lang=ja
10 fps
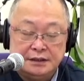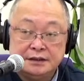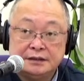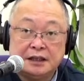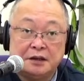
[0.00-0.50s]

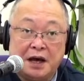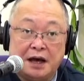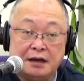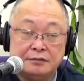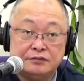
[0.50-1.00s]
ただ
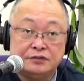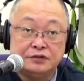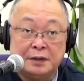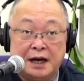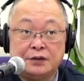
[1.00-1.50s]
う
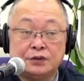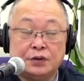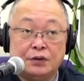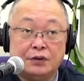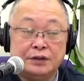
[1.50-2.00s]
まいこ
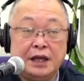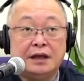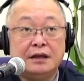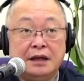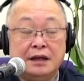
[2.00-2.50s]
とね、